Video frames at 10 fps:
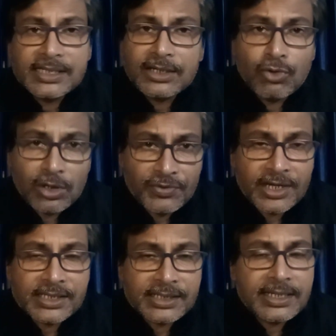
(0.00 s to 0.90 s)
যে
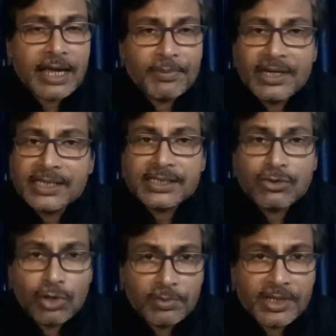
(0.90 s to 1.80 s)
নোটিফিকেশনটা অ্যাফিলিয়েশন
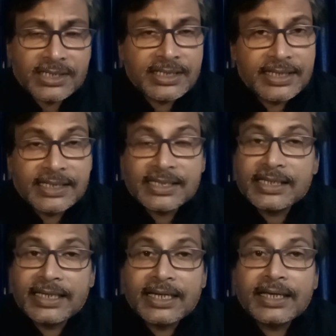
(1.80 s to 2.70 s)
নোটিফিকেশন দিয়েছে
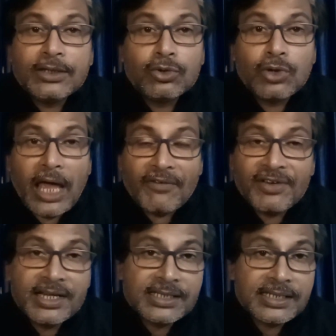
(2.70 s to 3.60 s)
এটা কিন্তু
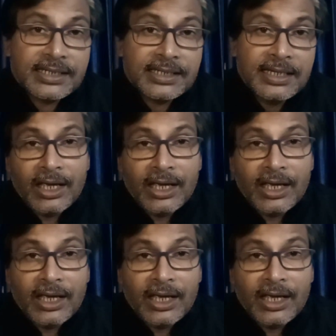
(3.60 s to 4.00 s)
অ্যাফিলিয়েশন